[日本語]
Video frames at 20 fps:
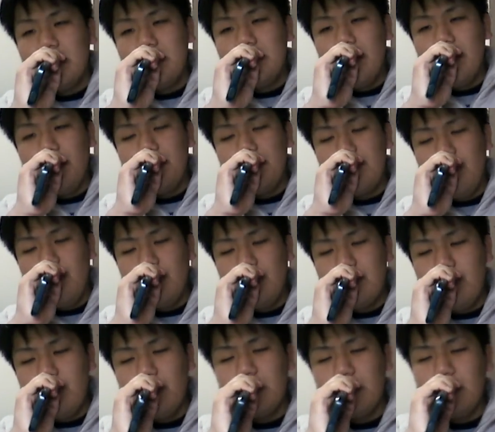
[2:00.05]
よ、よ、
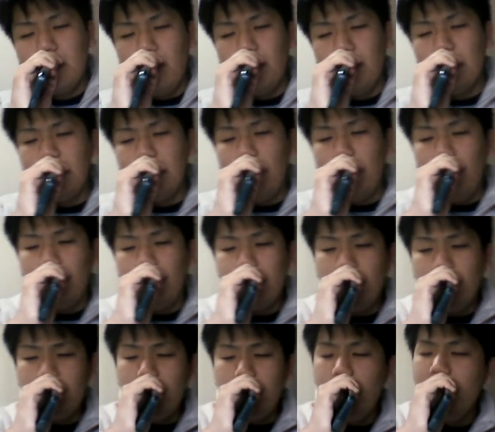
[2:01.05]
よ、よ、よ、
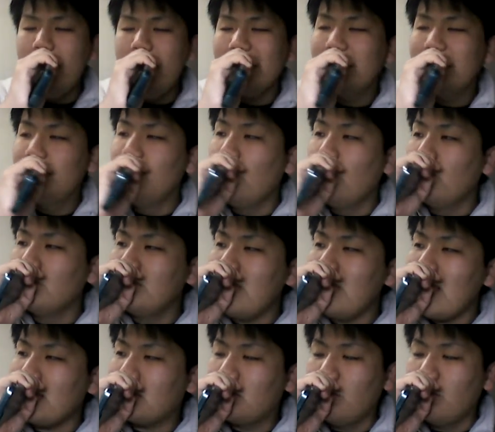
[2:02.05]
よ、よ、待つも
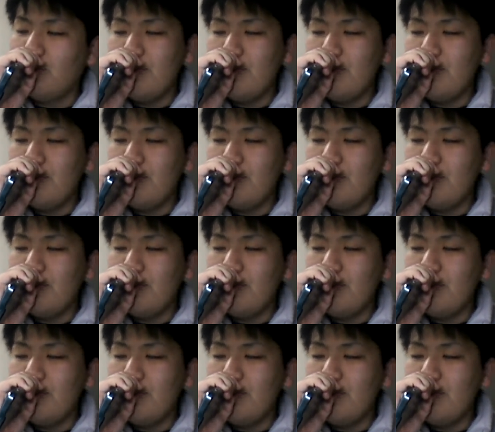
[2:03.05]
な、止